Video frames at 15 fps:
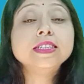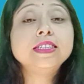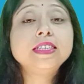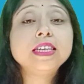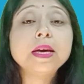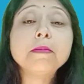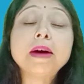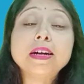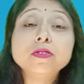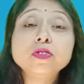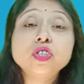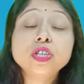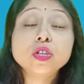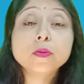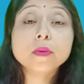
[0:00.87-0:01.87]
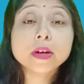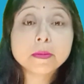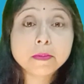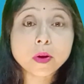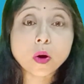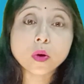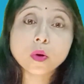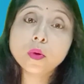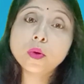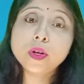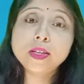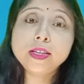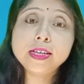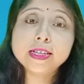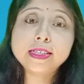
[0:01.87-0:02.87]
যে মানুষটা তোমাকে ব্লক করে
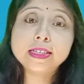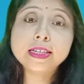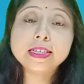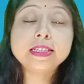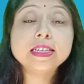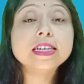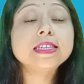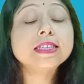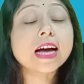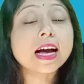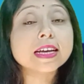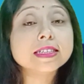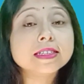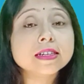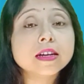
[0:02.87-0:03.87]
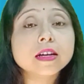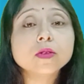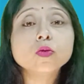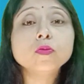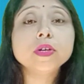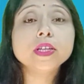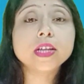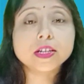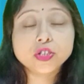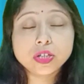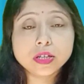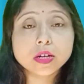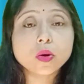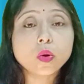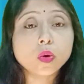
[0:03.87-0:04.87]
দিয়েছে যে চাইছে না তুমি তার
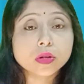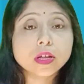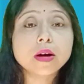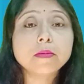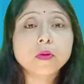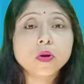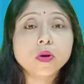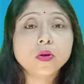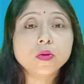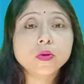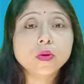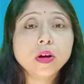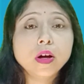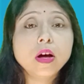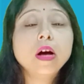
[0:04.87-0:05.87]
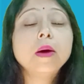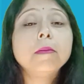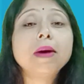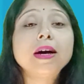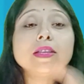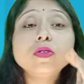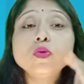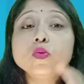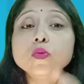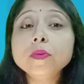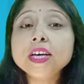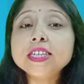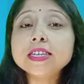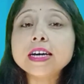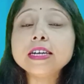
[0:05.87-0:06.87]
সাথে কথা বলো বা
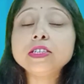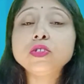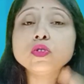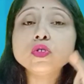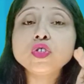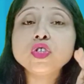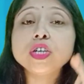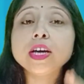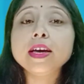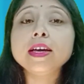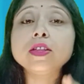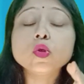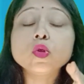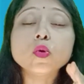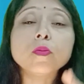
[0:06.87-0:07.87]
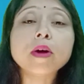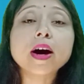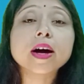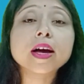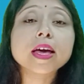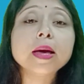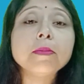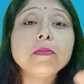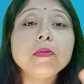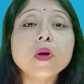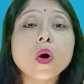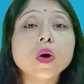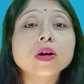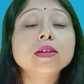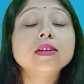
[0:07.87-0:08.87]
তুমি চাইছো সে তোমাকে
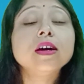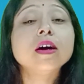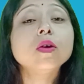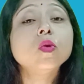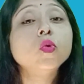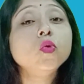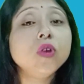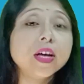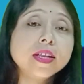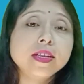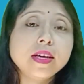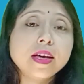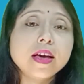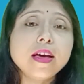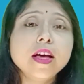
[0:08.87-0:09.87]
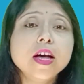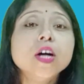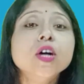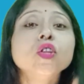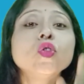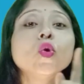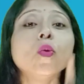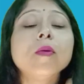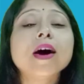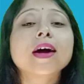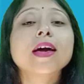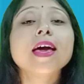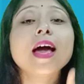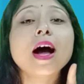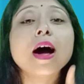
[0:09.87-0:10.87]
ব্লকটা খুলে দিয়ে
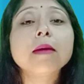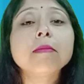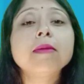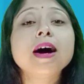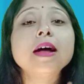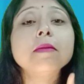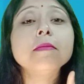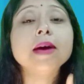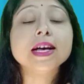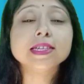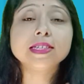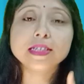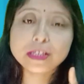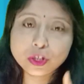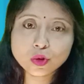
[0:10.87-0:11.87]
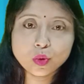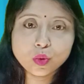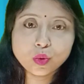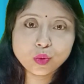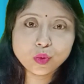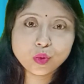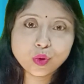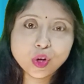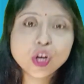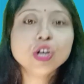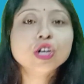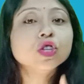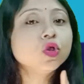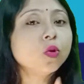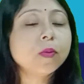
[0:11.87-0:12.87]
তোমাকে আবার মেসেজ করুক
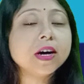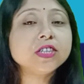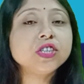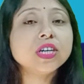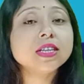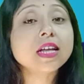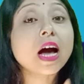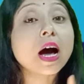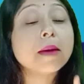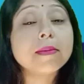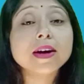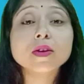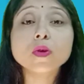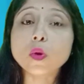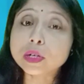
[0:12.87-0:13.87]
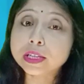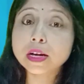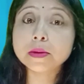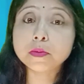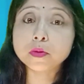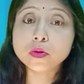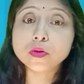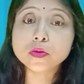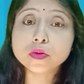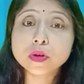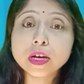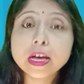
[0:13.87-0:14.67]
তোমার সাথে আবার কথা বলুক